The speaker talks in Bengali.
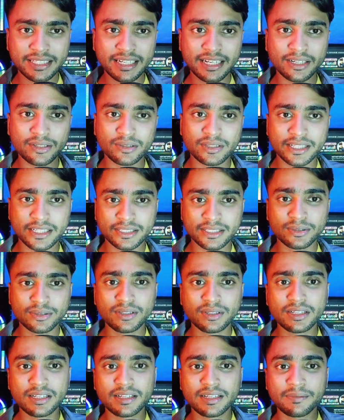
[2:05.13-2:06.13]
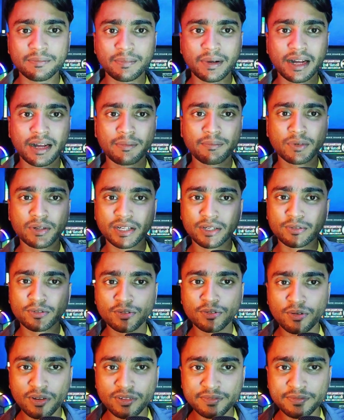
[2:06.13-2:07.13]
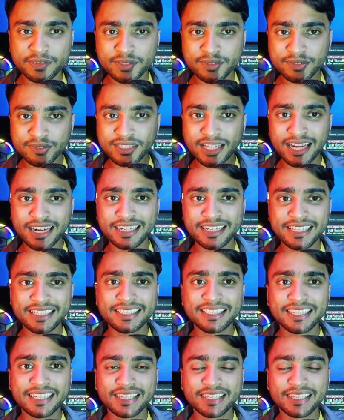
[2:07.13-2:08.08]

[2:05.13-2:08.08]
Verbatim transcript: ক্লিয়ার হয়ে গেছো বা মনে কোনো কনফিউজ আর নেই